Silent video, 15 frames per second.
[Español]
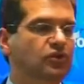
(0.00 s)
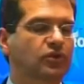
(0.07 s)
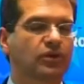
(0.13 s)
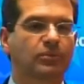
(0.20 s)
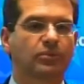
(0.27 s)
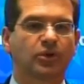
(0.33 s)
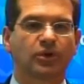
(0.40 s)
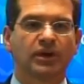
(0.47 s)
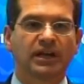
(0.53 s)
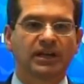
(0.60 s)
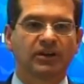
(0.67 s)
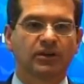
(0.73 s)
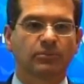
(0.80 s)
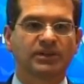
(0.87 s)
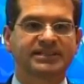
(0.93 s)
que eso es como,
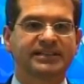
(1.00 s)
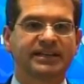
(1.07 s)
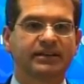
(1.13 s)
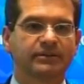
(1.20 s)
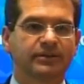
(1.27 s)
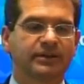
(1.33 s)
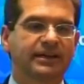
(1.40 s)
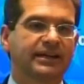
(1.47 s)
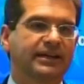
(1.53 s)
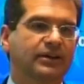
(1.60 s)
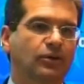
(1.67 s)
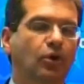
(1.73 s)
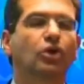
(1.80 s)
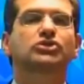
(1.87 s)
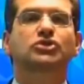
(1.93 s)
como decir
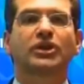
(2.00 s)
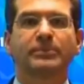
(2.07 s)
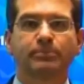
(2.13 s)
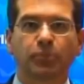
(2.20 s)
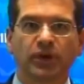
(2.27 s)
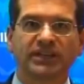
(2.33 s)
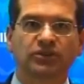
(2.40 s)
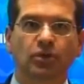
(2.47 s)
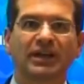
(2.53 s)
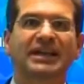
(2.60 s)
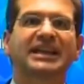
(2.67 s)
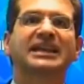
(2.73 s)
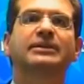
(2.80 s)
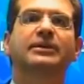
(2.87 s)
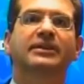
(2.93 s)
eh, otro impuesto
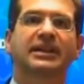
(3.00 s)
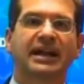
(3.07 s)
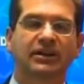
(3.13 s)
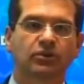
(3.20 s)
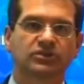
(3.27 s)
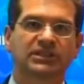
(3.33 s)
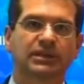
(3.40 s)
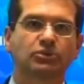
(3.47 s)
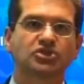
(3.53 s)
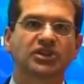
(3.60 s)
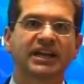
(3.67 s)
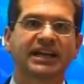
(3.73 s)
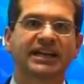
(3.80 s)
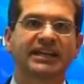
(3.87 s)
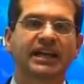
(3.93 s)
arriba de las
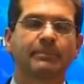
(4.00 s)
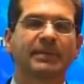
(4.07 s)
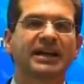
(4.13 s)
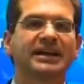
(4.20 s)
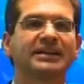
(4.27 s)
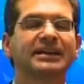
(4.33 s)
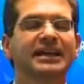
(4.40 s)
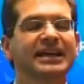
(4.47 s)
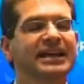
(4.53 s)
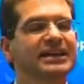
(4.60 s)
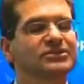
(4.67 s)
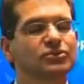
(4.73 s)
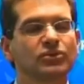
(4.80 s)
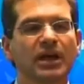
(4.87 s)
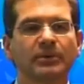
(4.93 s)
contribuciones que ya pagan.
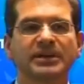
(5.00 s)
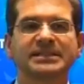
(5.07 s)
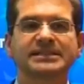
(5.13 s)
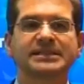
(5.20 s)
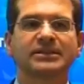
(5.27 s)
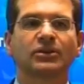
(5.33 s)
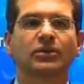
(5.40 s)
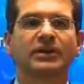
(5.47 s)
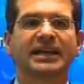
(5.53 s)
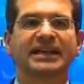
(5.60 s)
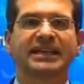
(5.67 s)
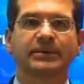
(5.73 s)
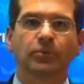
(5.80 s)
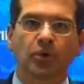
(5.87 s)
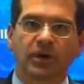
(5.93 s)
Es una
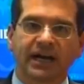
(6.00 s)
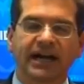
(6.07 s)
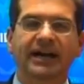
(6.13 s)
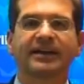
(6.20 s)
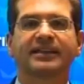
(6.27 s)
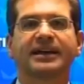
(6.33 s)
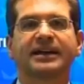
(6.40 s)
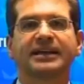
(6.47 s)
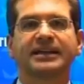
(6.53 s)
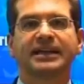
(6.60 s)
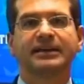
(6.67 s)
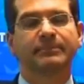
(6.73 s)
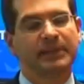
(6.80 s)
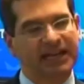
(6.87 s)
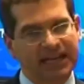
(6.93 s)
visión equivocada
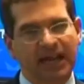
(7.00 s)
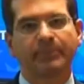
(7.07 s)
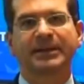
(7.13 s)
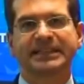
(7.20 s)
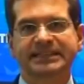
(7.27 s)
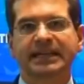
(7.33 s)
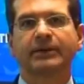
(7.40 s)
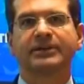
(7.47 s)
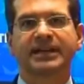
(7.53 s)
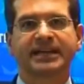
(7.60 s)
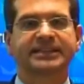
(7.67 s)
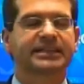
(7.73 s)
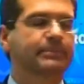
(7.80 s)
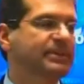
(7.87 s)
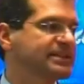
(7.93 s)
y es
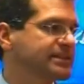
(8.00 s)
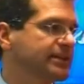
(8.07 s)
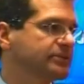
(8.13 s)
lamentable que esté